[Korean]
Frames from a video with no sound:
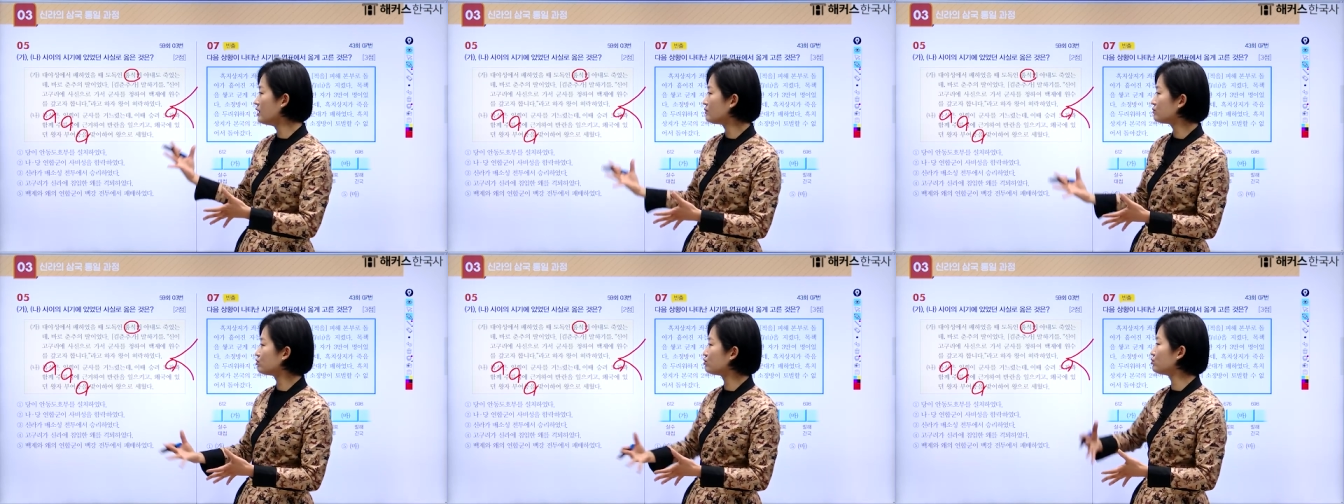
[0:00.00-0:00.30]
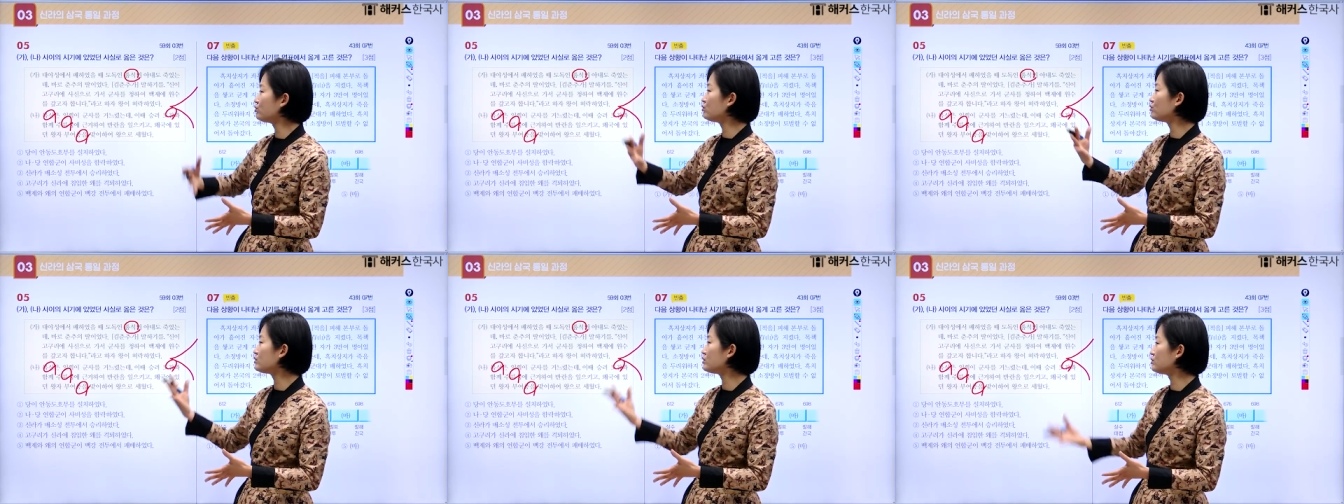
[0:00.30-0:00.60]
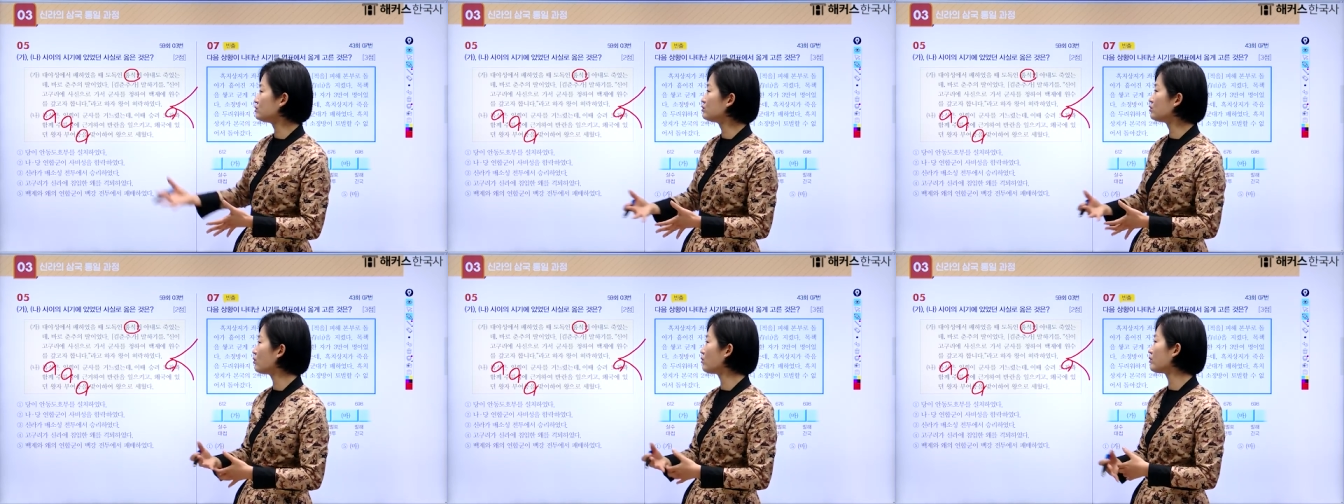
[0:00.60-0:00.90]

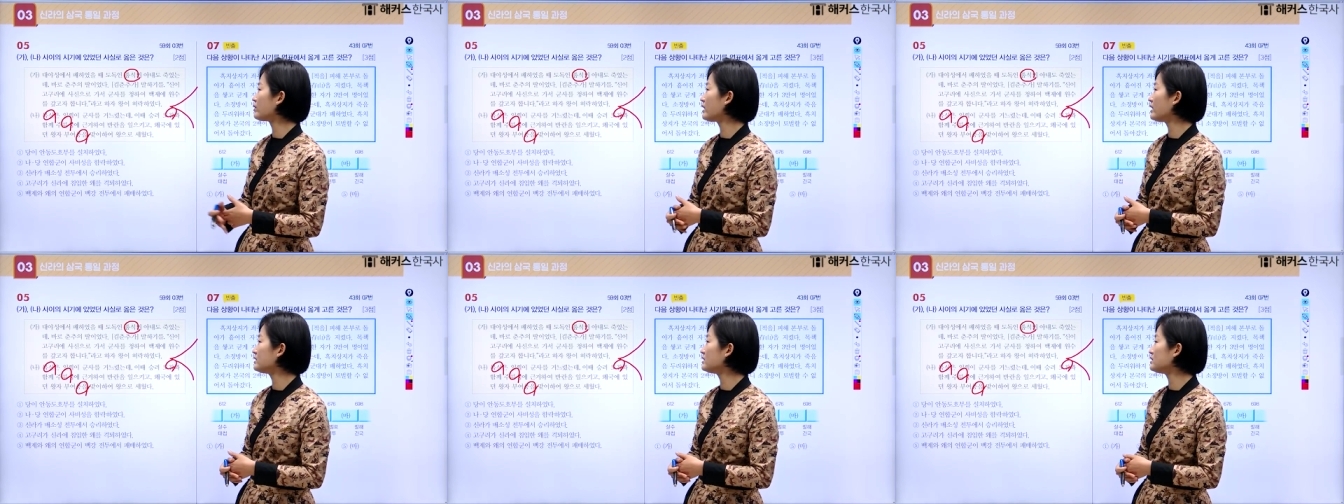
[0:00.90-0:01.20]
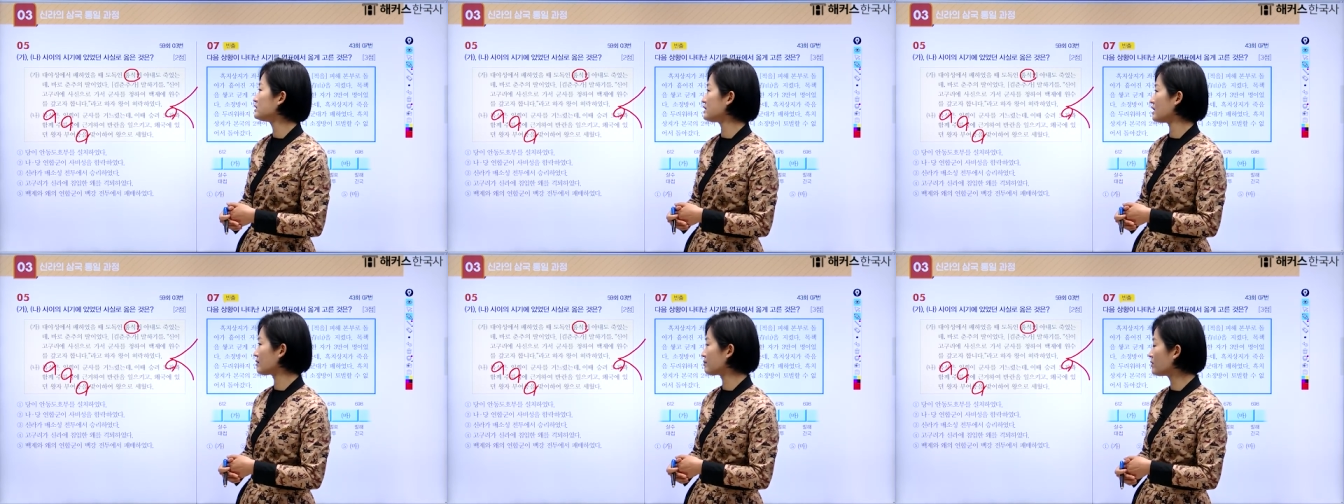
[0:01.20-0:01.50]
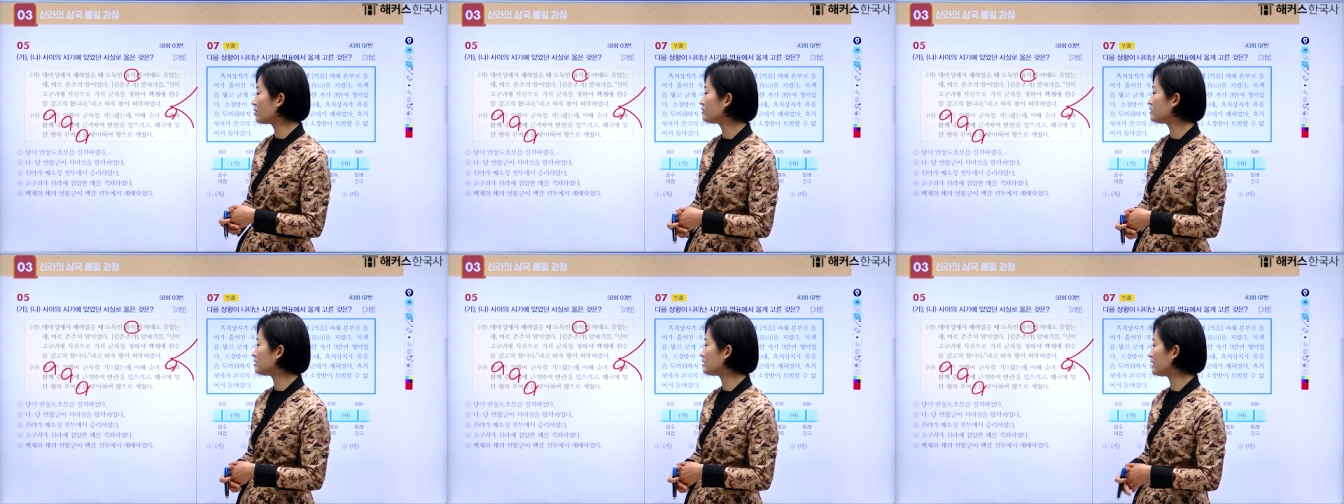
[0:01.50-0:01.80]
부흥운동을 하는
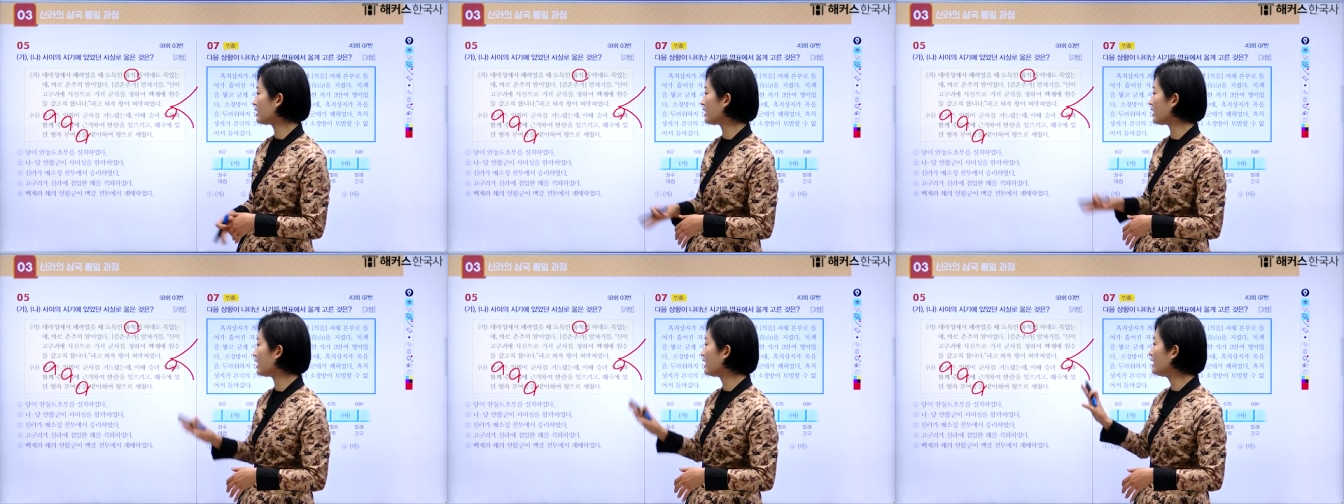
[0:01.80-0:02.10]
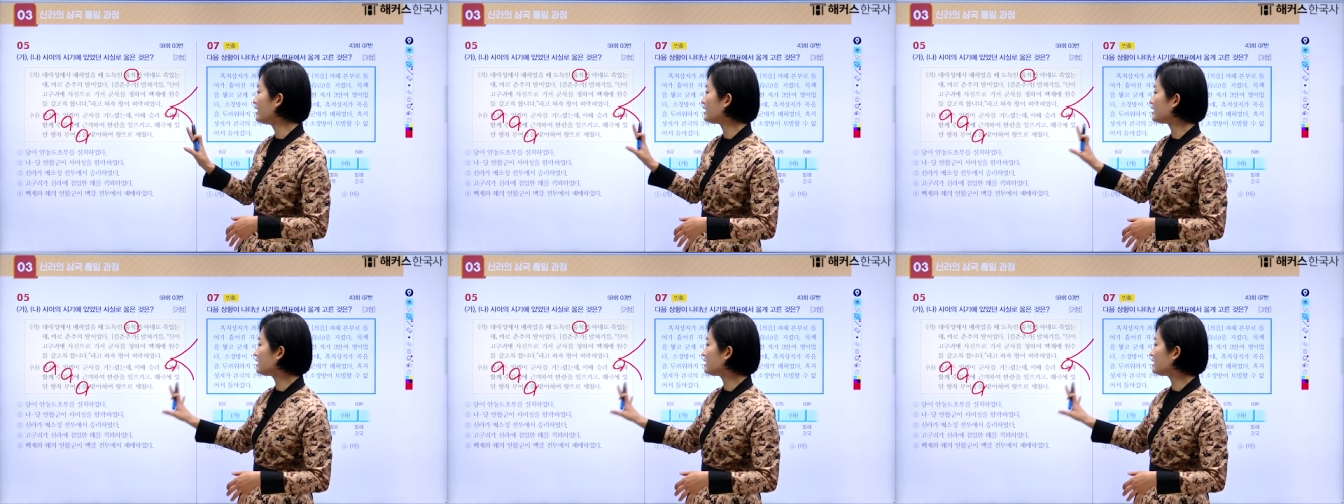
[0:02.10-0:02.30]
장면인데